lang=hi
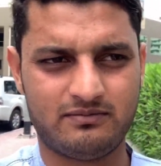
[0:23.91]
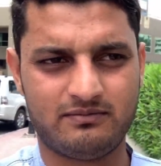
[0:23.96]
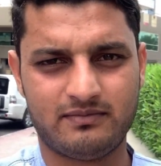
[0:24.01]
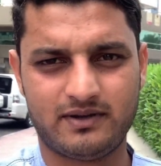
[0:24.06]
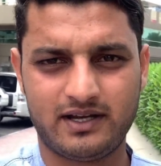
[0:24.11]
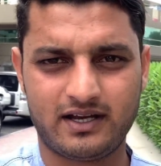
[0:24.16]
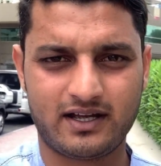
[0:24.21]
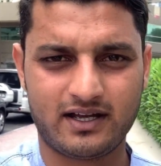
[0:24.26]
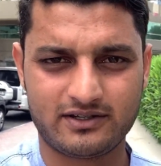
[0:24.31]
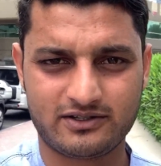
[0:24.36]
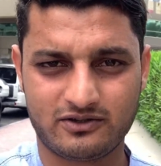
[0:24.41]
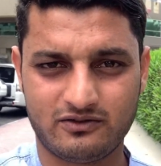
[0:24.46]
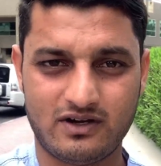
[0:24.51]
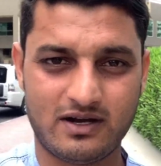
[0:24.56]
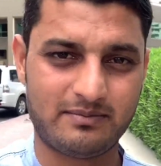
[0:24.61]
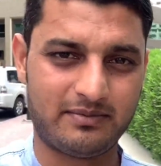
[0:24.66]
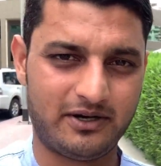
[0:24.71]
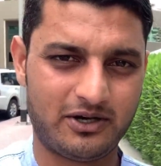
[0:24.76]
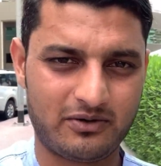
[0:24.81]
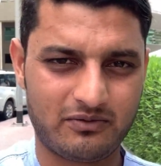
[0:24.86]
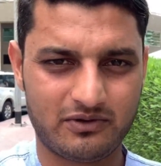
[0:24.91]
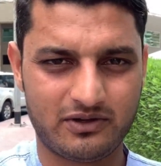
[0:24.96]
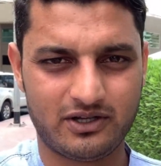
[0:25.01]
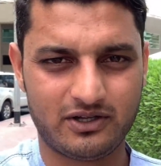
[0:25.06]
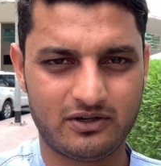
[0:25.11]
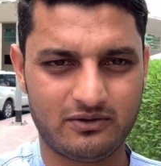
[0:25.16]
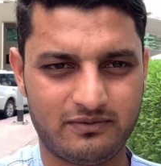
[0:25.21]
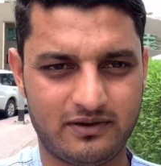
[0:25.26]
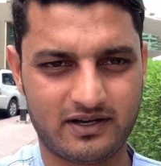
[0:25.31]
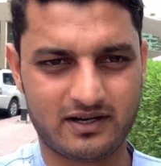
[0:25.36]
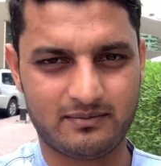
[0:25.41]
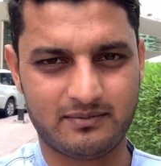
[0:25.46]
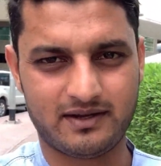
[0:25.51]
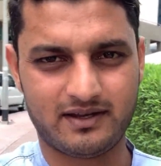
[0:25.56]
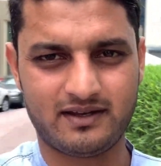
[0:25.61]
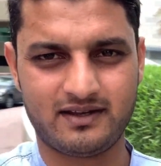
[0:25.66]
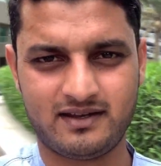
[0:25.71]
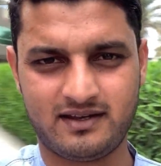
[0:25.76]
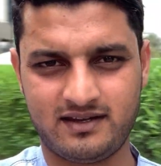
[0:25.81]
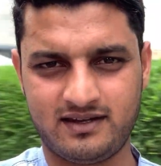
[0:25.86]
मैंने कहा चलो आप इंटरव्यू दे लो फिर हमें
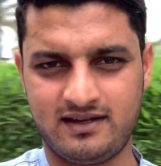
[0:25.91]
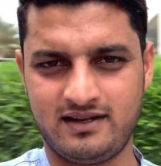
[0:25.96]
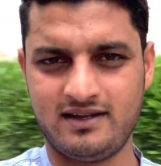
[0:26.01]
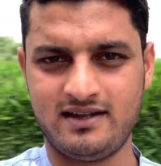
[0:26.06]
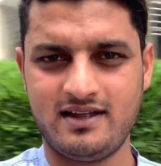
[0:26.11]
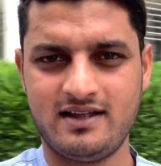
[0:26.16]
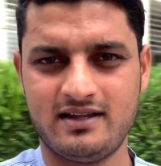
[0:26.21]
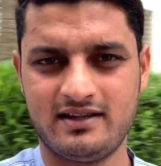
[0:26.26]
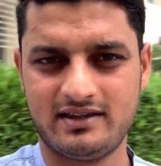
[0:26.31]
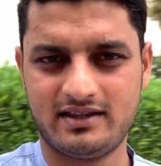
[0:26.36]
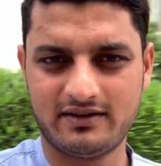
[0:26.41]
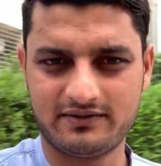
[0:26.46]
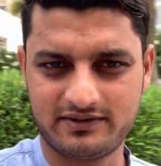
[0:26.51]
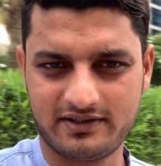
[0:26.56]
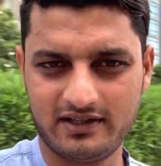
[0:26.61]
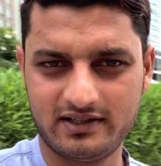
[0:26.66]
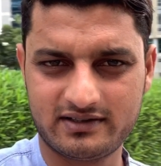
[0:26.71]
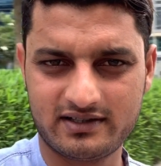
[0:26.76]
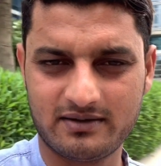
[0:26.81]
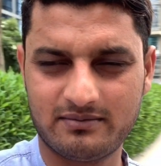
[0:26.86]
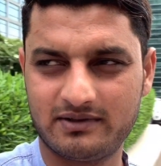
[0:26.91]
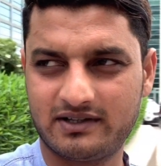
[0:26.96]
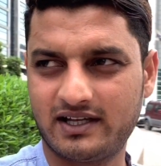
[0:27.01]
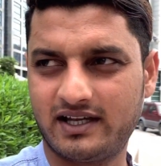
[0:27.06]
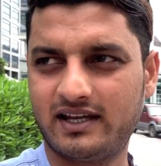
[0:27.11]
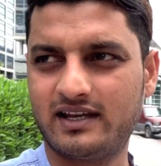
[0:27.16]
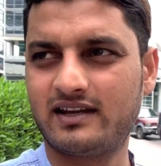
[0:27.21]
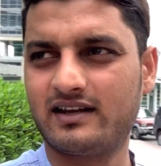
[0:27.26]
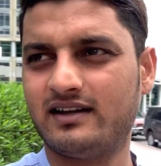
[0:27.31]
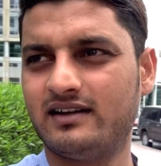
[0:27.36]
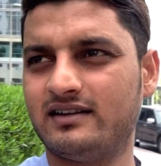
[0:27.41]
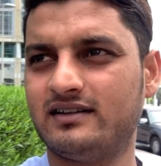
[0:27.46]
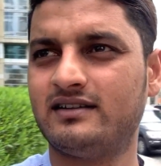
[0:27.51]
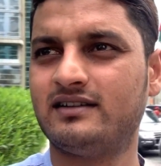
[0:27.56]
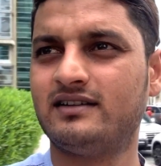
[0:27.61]
तफसील से बताइएगा